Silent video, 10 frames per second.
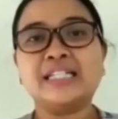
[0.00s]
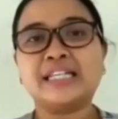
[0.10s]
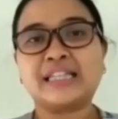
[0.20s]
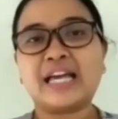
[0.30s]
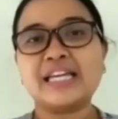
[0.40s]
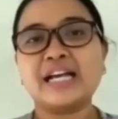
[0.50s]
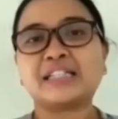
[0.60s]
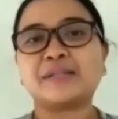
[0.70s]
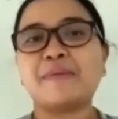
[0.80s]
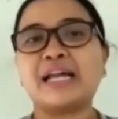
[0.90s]
kita
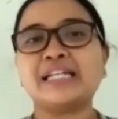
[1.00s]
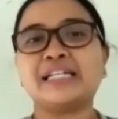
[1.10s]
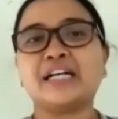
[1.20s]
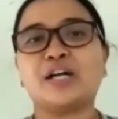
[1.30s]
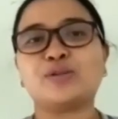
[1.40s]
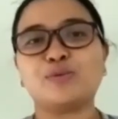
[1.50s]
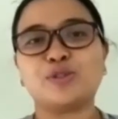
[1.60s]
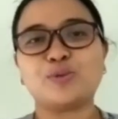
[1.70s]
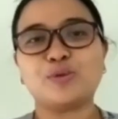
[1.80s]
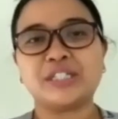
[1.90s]
ingat kembali dengan
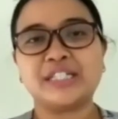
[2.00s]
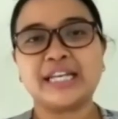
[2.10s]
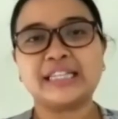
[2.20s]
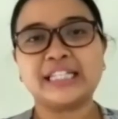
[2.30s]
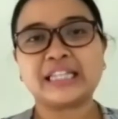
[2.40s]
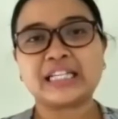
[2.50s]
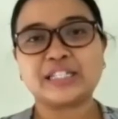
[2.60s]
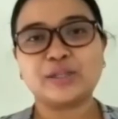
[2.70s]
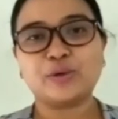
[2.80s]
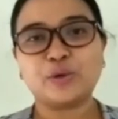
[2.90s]
rumus-rumus
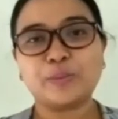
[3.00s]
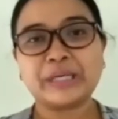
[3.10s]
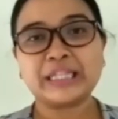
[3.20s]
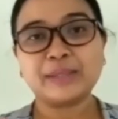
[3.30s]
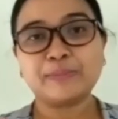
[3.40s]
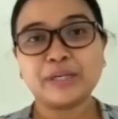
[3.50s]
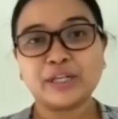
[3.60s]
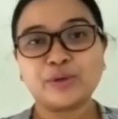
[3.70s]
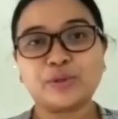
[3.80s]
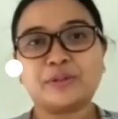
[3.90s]
identitas trigonometri
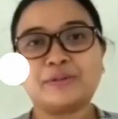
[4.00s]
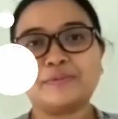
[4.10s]
berikut.